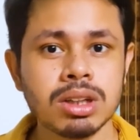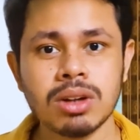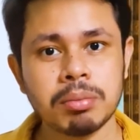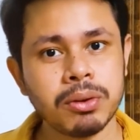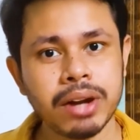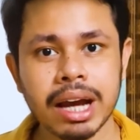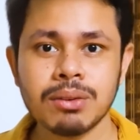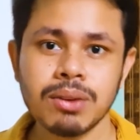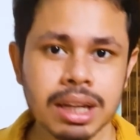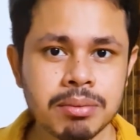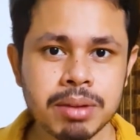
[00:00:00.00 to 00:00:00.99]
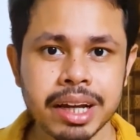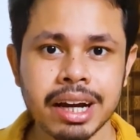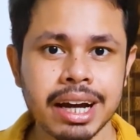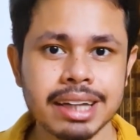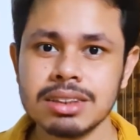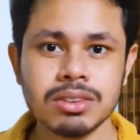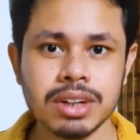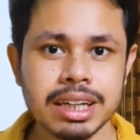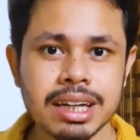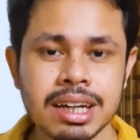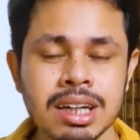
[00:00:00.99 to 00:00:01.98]
तो आपको रैंक वन ही मिलेगा ऐसा तो
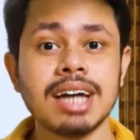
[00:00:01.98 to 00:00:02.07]
नहीं है